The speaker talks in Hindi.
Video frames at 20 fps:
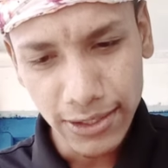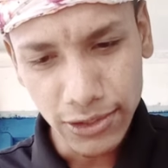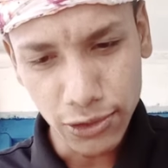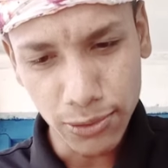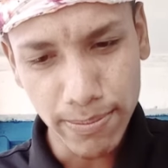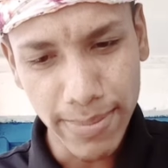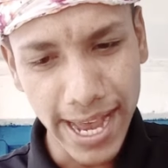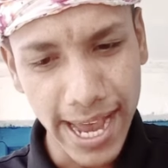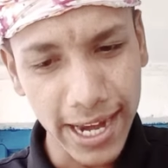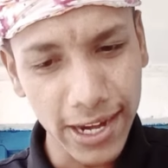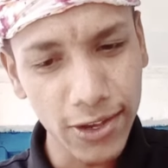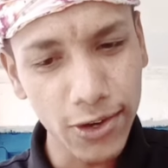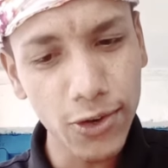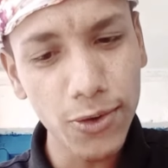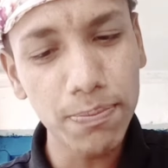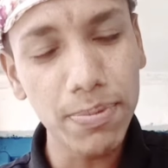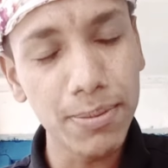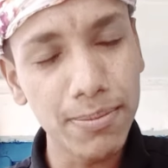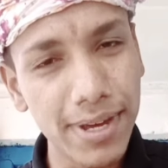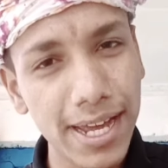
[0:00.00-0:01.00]
तू बहन
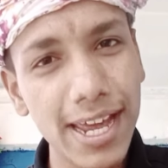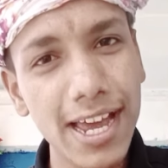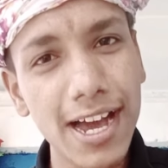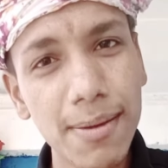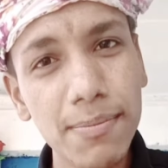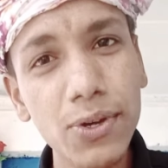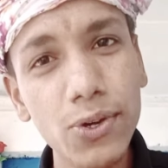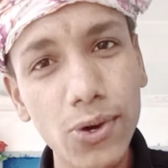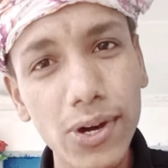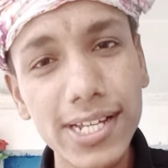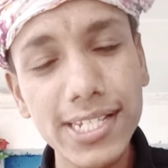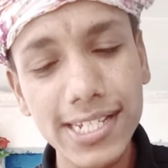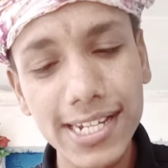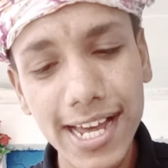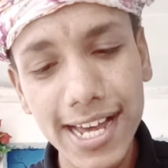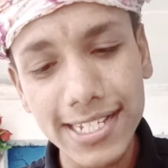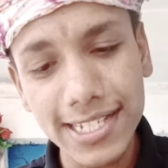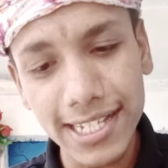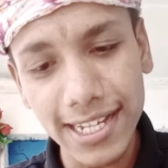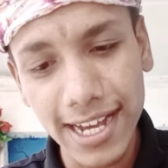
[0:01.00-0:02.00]
रूप में हमको
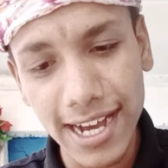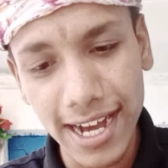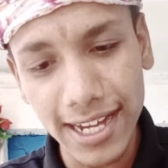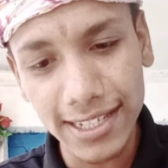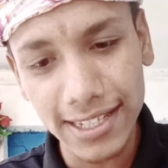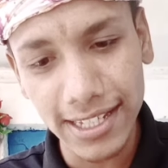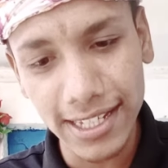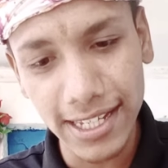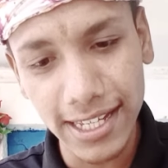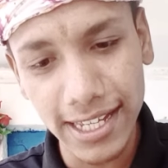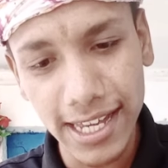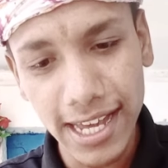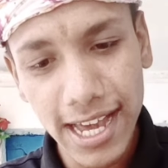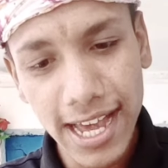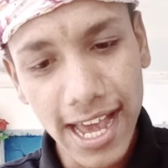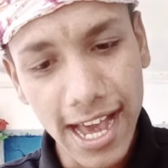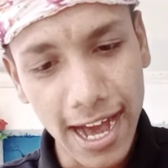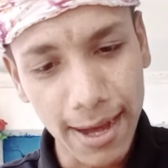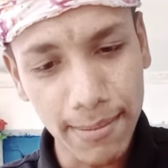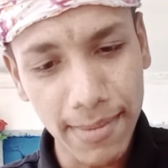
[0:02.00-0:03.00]
हंसना सिखाती
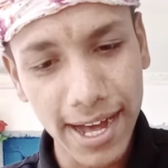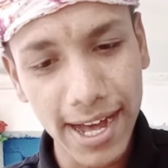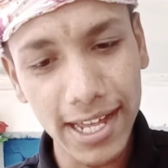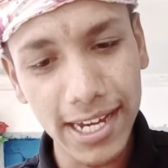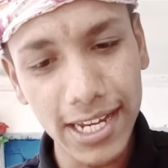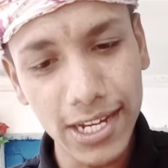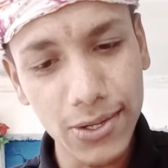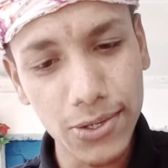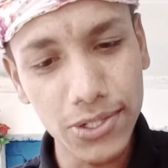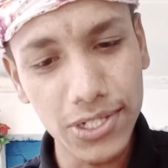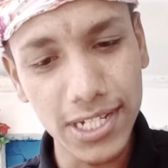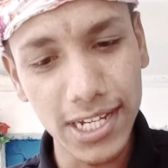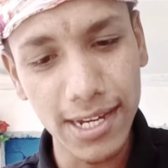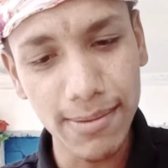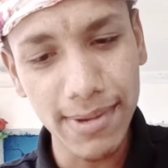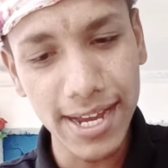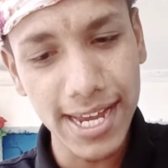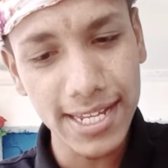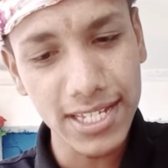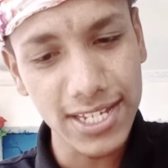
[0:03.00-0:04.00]
हमारी खुशी
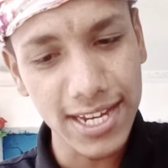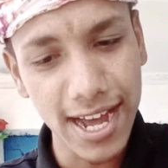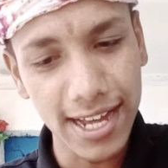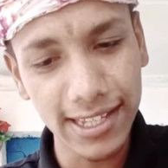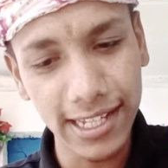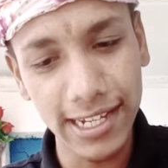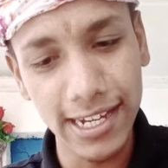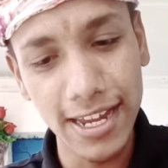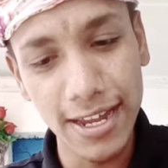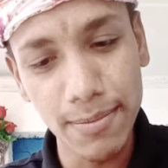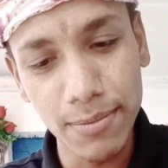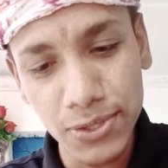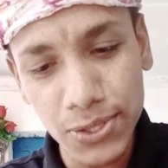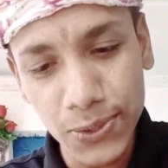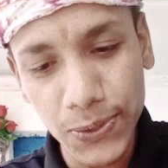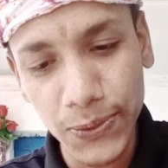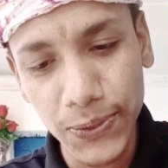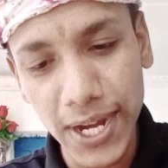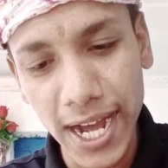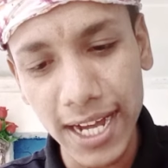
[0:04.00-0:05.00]
में चांदनी
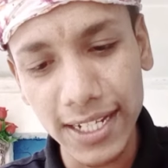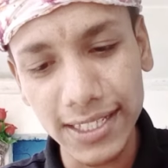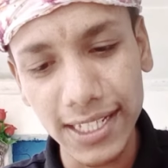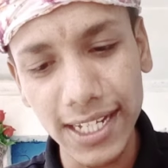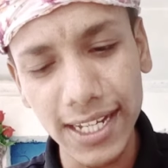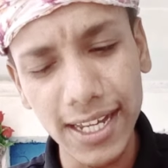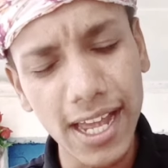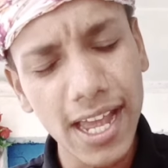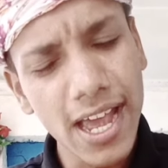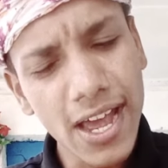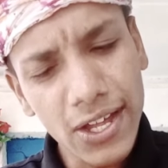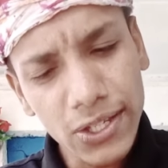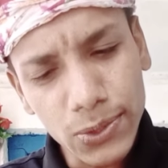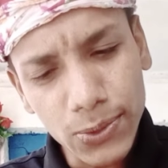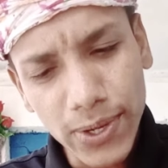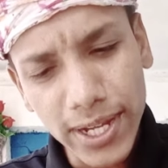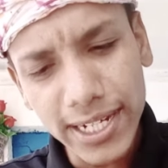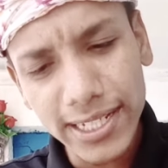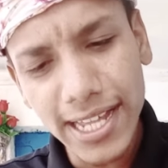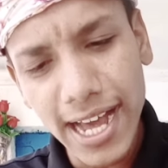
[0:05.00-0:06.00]
मुस्कुराती
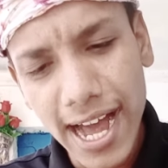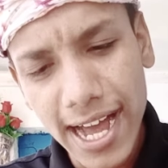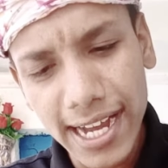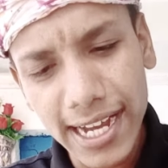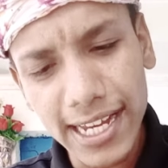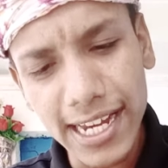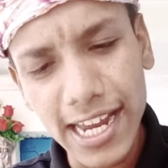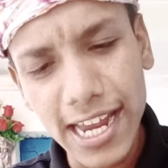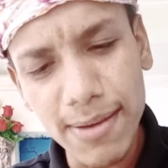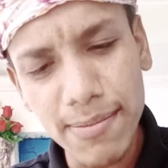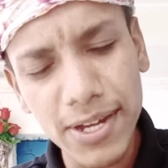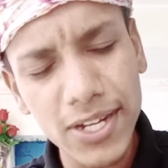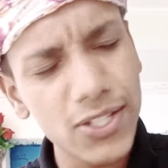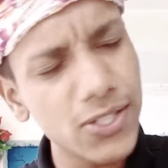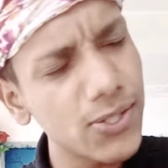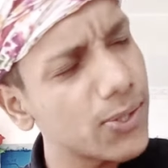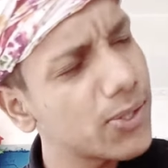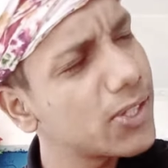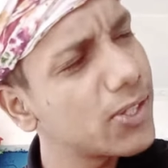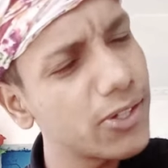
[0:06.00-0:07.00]
तू अरधांगनी बन
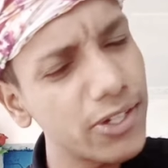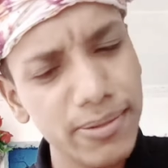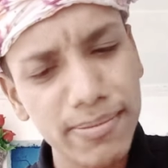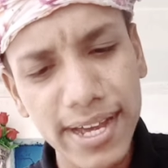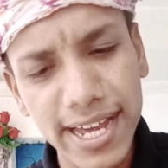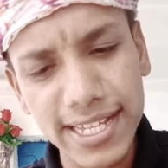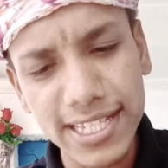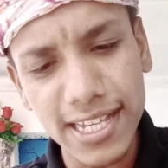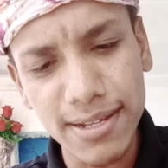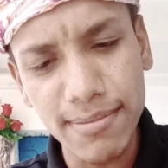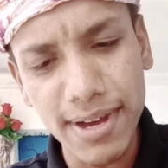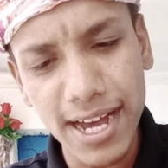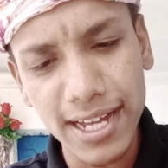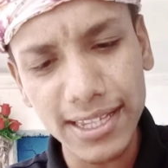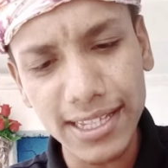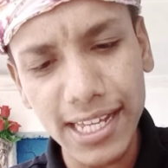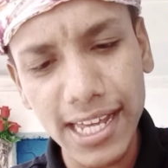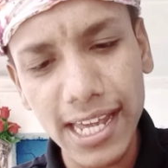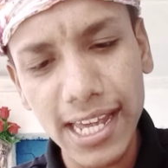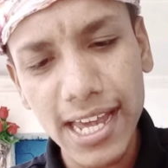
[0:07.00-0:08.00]
सुख दुख में
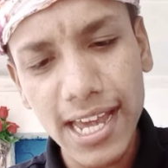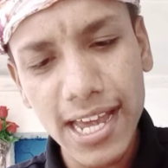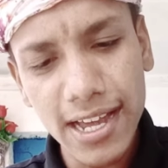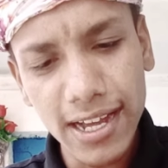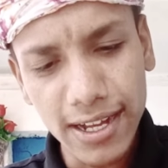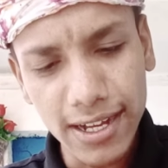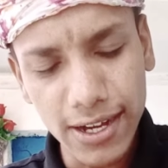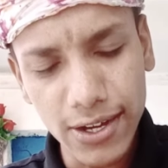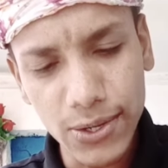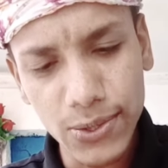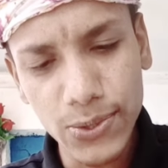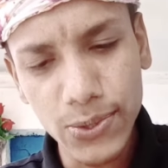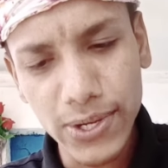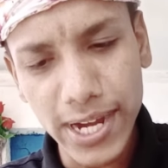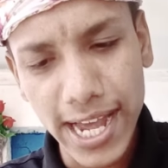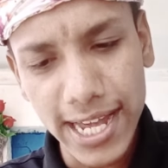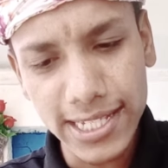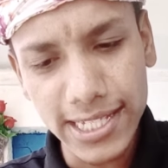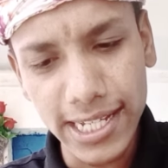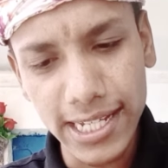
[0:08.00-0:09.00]
समाती करूँ
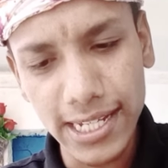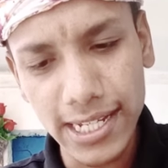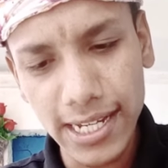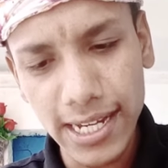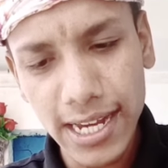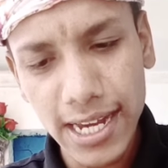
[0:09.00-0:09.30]
कैसे